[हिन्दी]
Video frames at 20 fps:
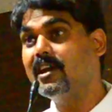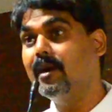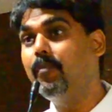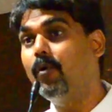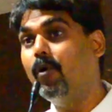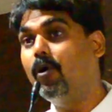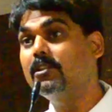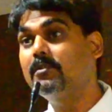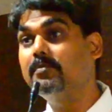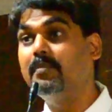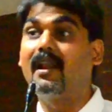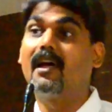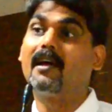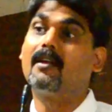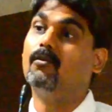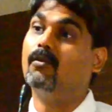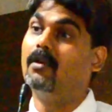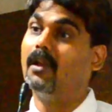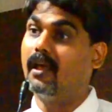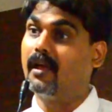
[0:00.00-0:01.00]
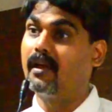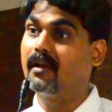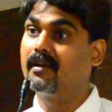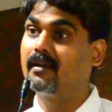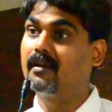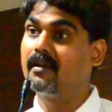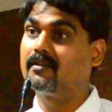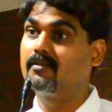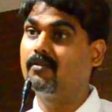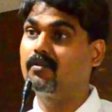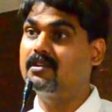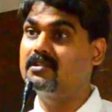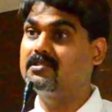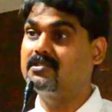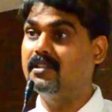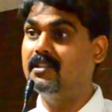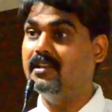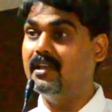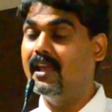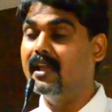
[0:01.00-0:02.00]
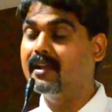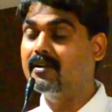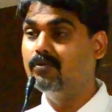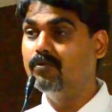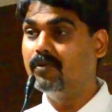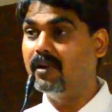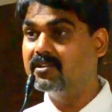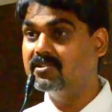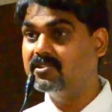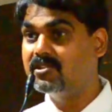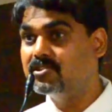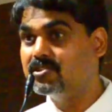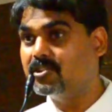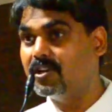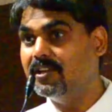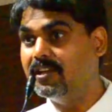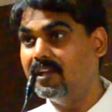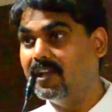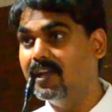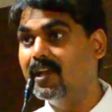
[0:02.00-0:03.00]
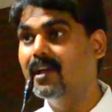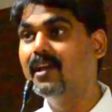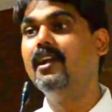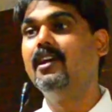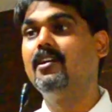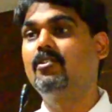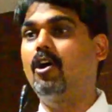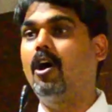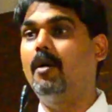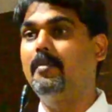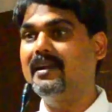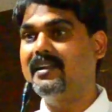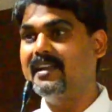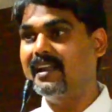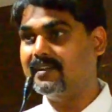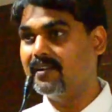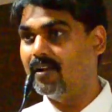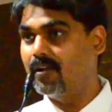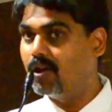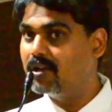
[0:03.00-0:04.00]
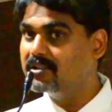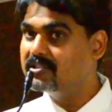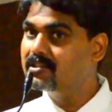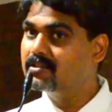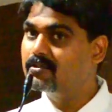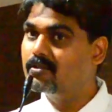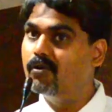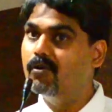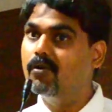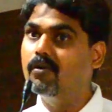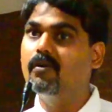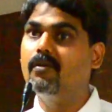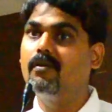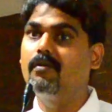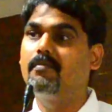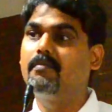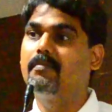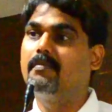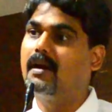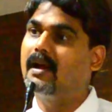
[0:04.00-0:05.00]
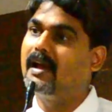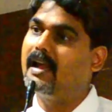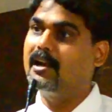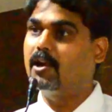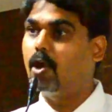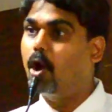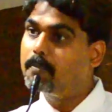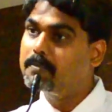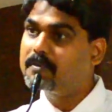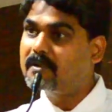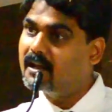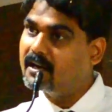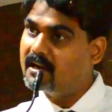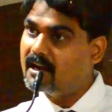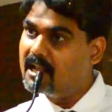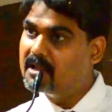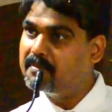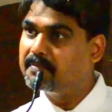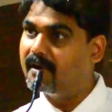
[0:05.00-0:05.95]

का बहुत बड़ा रोल है क्योंकि यदि एक कुरेशी चाहिए तो हमें टेक्नोलॉजी को एडॉप्ट करना ही